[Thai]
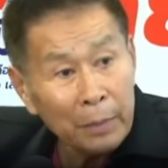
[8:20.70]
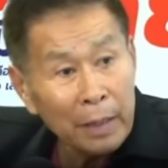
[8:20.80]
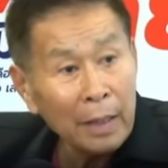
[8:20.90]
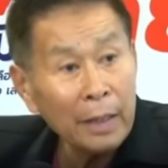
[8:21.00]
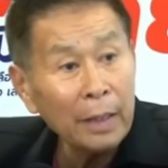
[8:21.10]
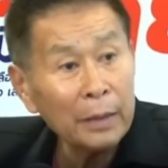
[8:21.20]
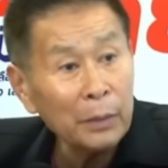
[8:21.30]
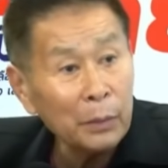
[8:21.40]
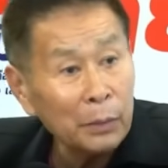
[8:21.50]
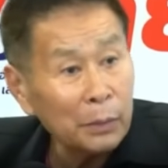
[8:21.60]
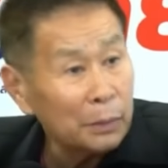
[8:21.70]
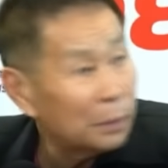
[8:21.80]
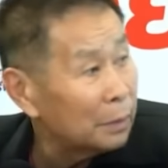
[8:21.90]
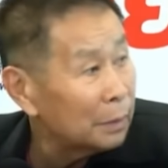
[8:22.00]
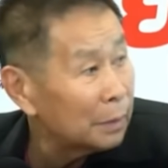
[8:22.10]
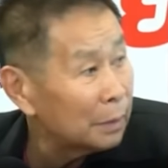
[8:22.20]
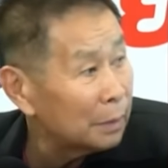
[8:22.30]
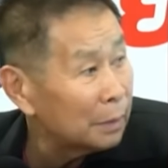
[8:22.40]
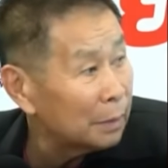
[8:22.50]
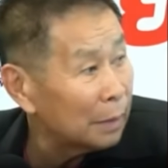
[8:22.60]
ส่วนผิดหวังหรือเปล่าไม่ได้ตำแหน่ง
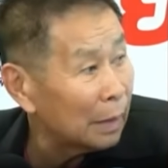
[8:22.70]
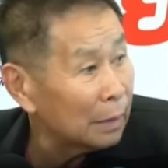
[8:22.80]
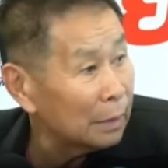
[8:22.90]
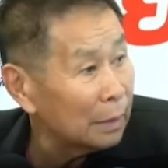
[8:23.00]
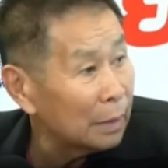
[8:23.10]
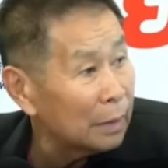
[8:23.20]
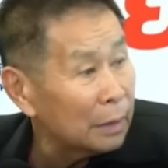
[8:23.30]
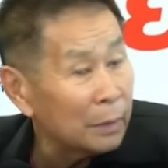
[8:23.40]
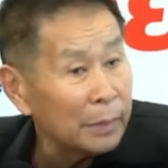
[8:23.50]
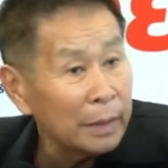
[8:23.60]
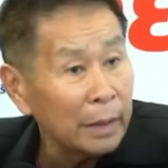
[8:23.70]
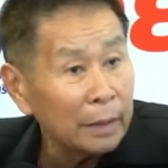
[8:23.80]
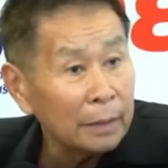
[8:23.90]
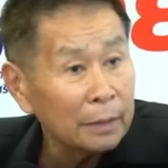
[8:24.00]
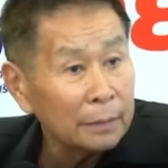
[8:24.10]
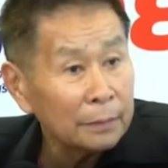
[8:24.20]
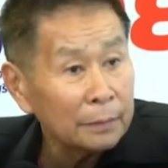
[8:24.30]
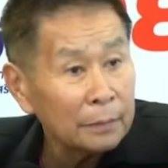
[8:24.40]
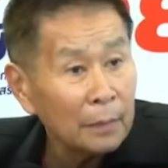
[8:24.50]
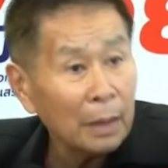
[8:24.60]
ยืนยันว่าไม่เกี่ยวแต่ดูกา
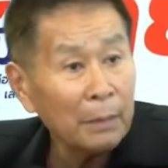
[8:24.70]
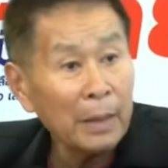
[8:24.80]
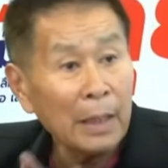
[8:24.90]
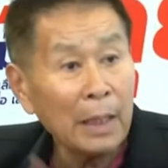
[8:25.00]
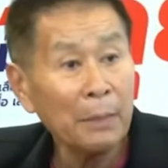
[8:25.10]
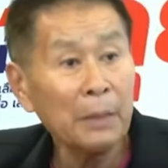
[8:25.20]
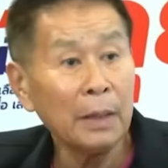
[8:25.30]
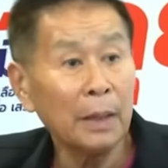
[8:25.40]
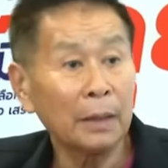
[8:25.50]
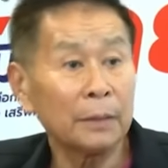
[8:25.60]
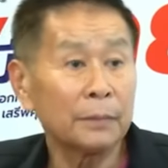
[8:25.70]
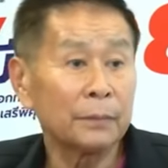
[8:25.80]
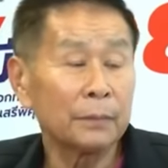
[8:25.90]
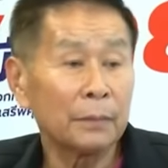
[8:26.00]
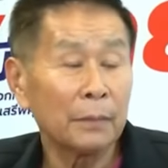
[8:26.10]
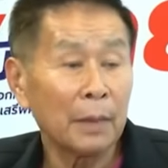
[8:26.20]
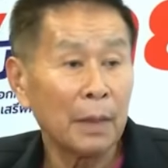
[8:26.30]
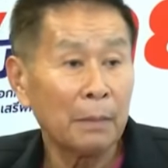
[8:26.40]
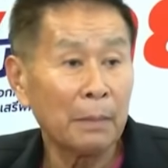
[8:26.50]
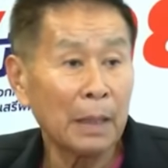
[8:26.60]
รจัดตั้งครม.ครั้งนี้สิ
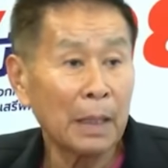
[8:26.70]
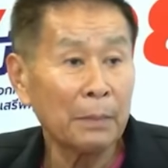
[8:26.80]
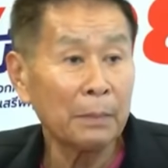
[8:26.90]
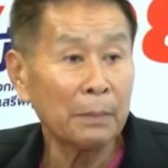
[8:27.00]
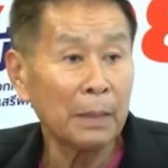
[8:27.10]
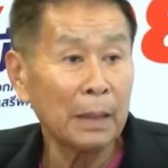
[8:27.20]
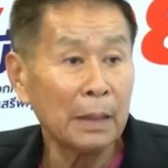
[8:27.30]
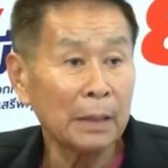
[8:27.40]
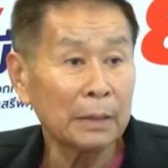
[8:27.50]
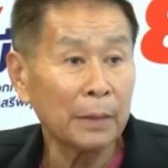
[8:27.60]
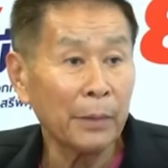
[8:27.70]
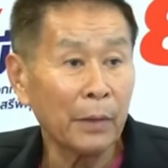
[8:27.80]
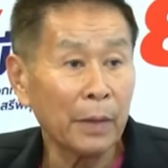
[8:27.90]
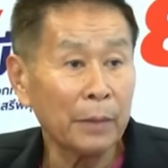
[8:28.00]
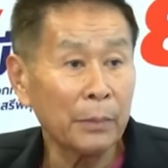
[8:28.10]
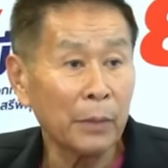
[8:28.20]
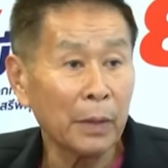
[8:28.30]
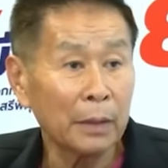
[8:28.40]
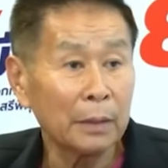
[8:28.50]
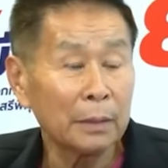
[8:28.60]
นะไปเลือกเอาคนแบบไหนก็มาเป็น
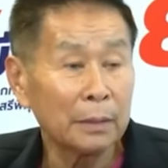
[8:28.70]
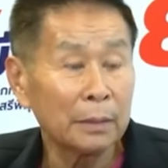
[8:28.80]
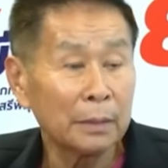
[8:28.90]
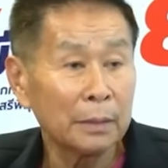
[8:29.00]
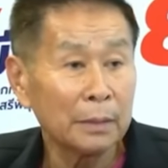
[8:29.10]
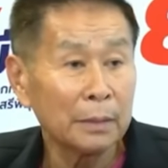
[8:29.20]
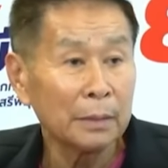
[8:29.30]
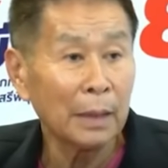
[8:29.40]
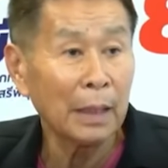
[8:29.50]
รัฐมนตรีบ้าง